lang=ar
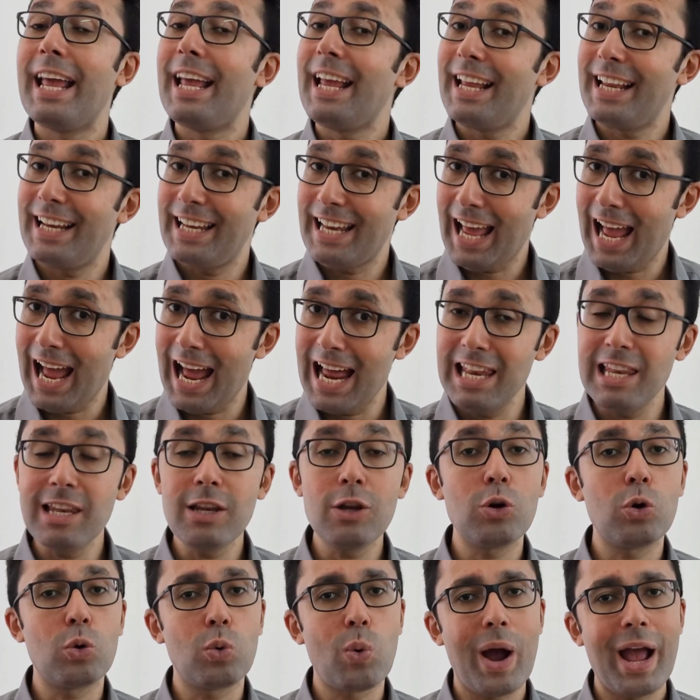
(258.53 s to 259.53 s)
الحل
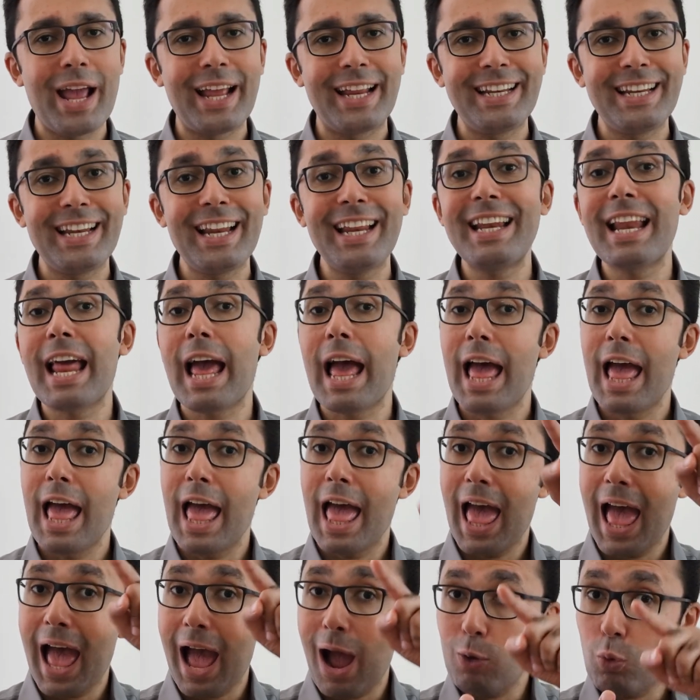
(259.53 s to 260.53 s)
هو اننا
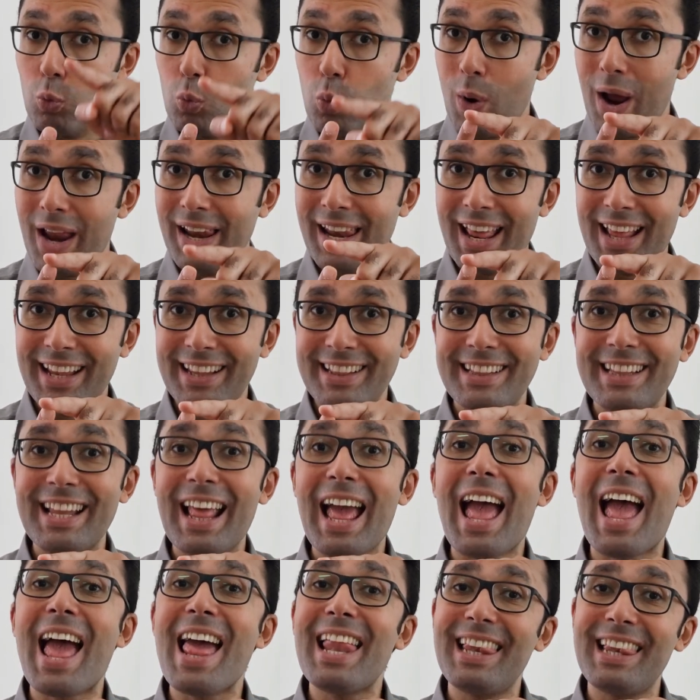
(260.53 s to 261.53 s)
اولا
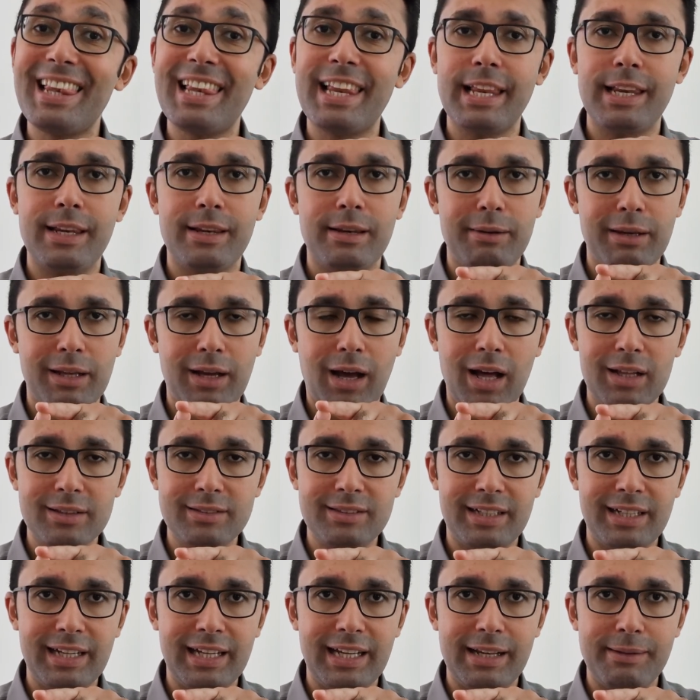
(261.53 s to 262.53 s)
نقلل
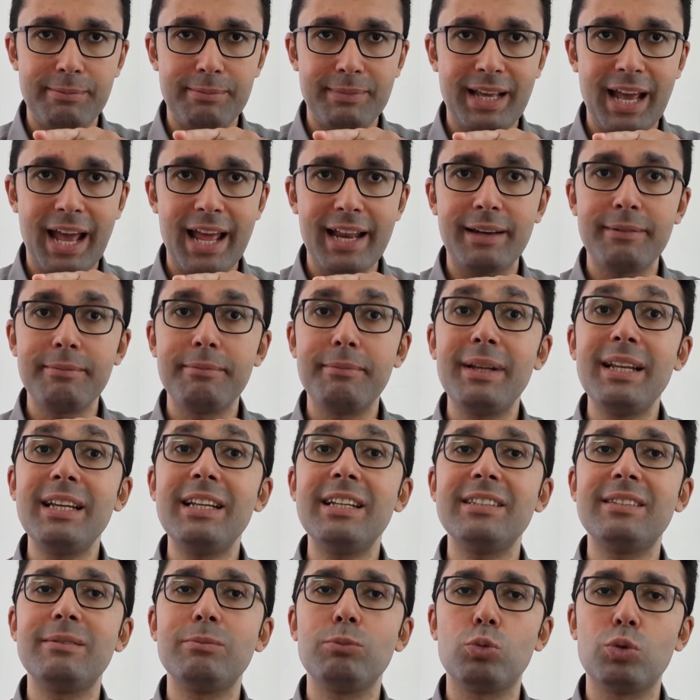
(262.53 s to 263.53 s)
قدر الامكان من
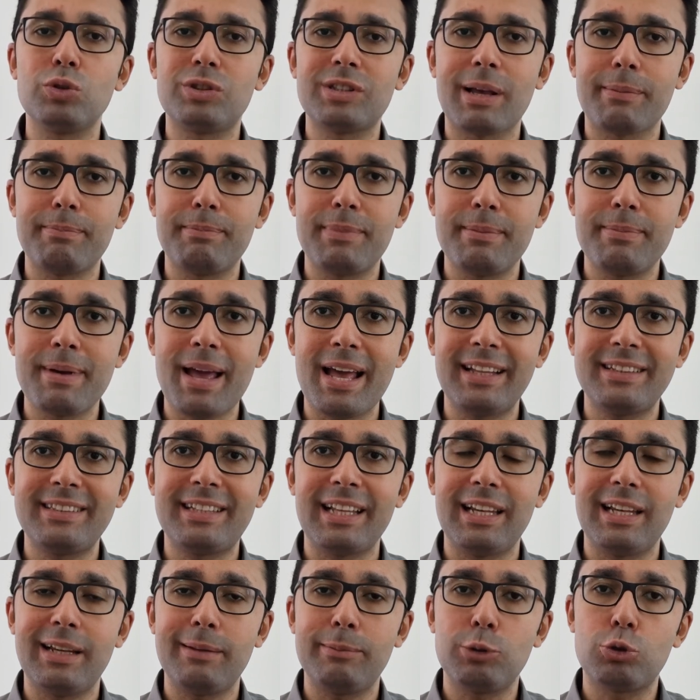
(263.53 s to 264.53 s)
المسببات
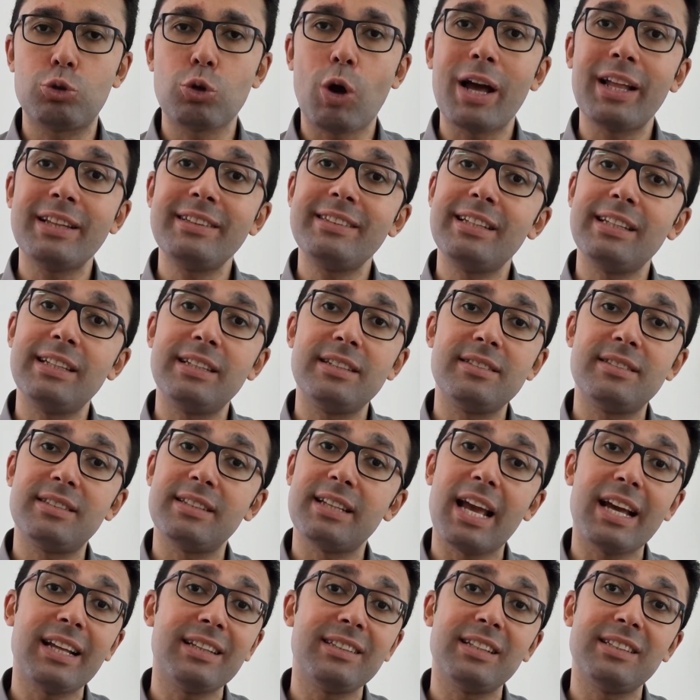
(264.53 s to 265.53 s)
اللي بتؤدي
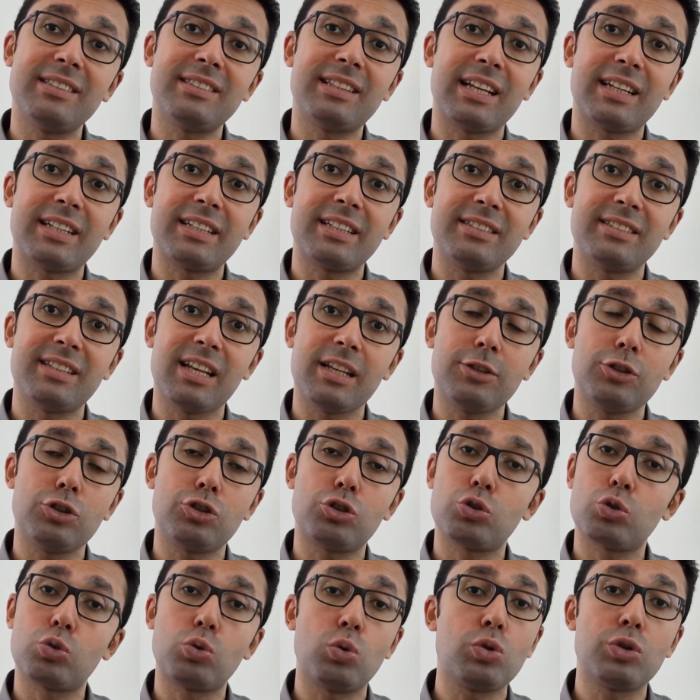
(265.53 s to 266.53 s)
لزياده تركيزات
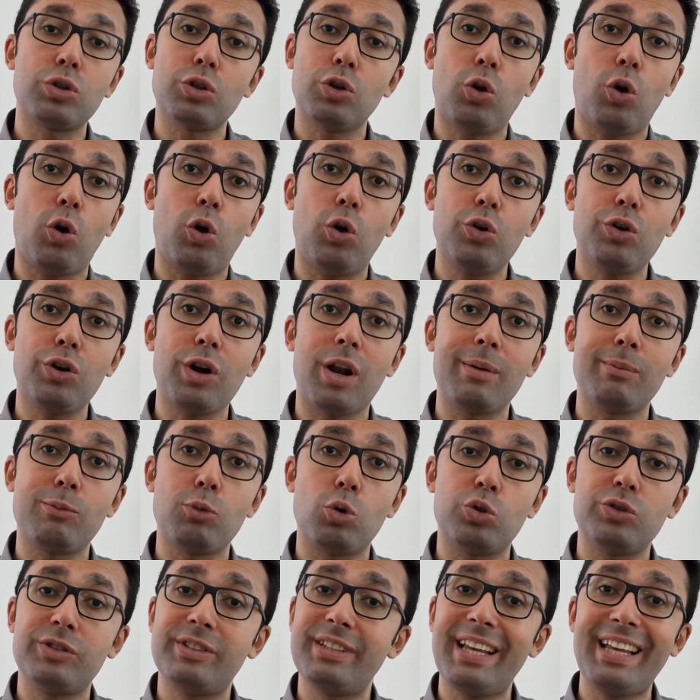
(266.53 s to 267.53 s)
الشقوق الحره
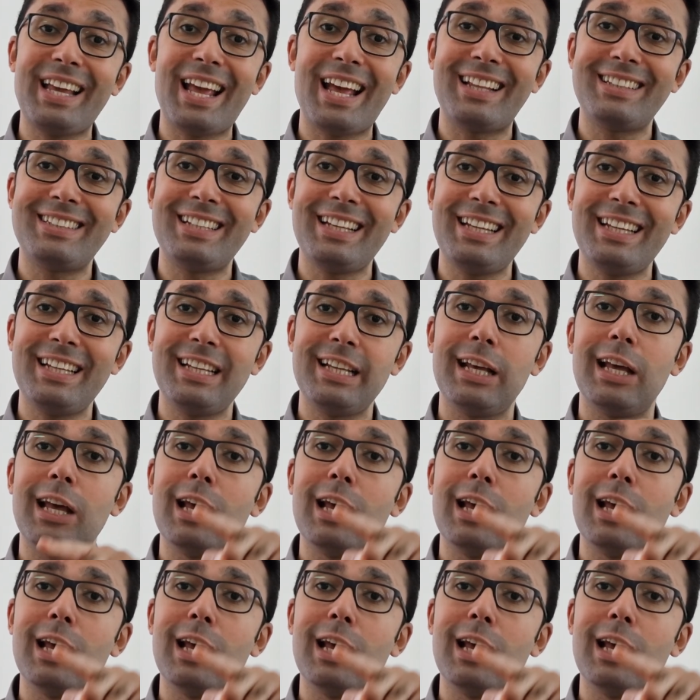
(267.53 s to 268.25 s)
المؤذيه دي